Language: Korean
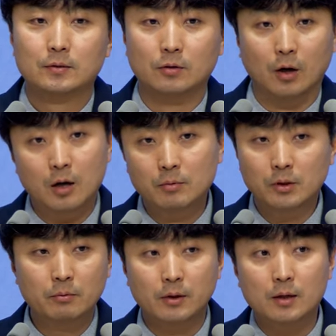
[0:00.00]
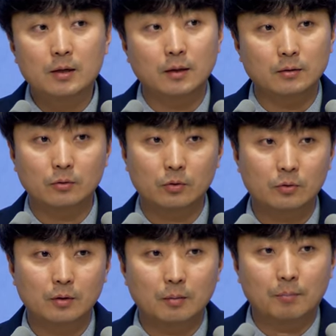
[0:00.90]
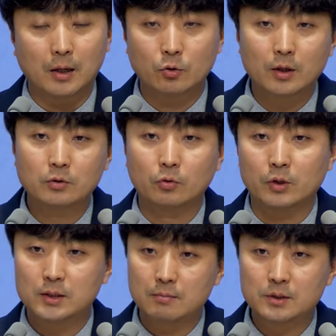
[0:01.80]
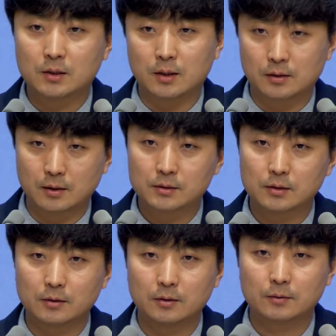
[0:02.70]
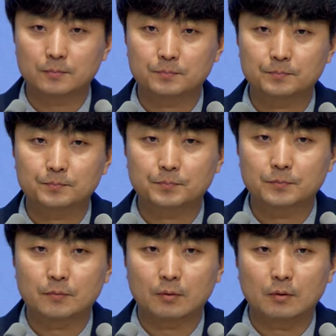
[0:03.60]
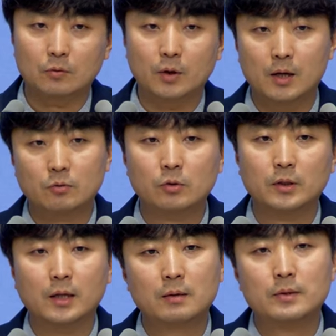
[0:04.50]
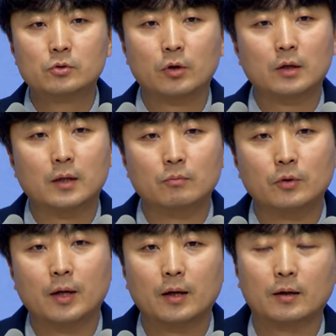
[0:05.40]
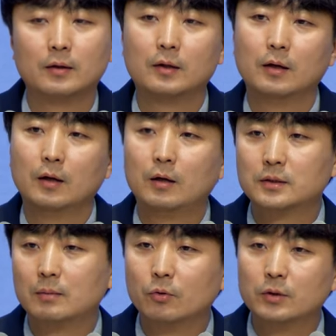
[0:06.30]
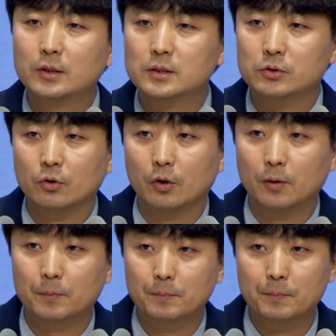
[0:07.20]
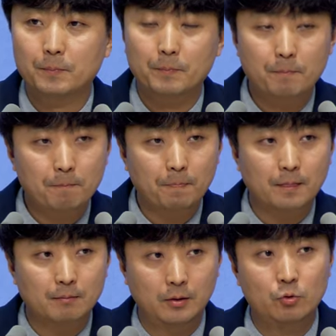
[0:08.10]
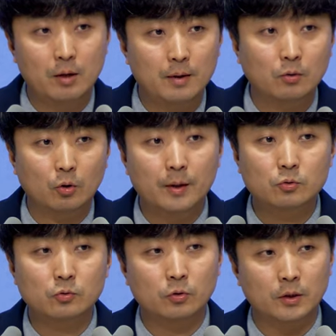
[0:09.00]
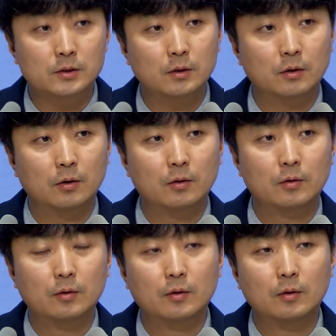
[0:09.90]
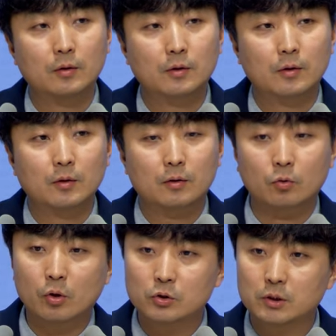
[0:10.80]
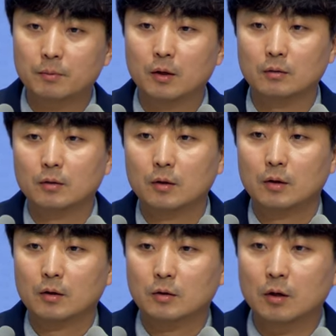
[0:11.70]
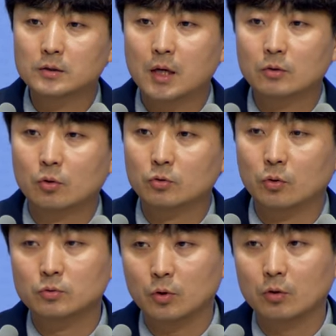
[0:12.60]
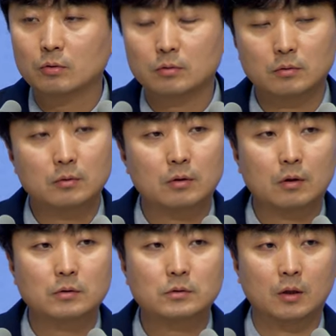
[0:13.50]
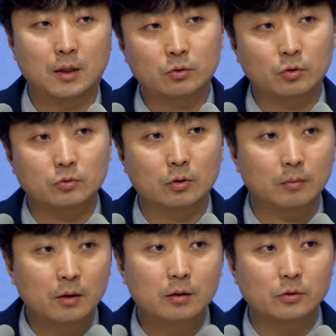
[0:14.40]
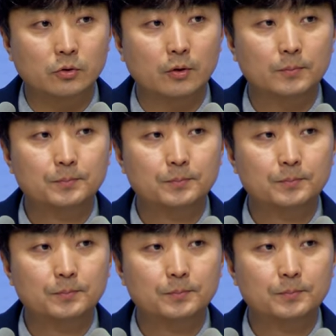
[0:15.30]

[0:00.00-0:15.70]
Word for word: 너무너무 열악한 곳. 바누아토도 237이라 그랬어요. 우리 한국은 단일 민족이기 때문에 이런 거 잘 못 느끼시죠? 미국에만 500 종족이 있어요. 그러니까 우리로 치면 경상도 종족, 전라도 종족, 뭐 이런 거죠.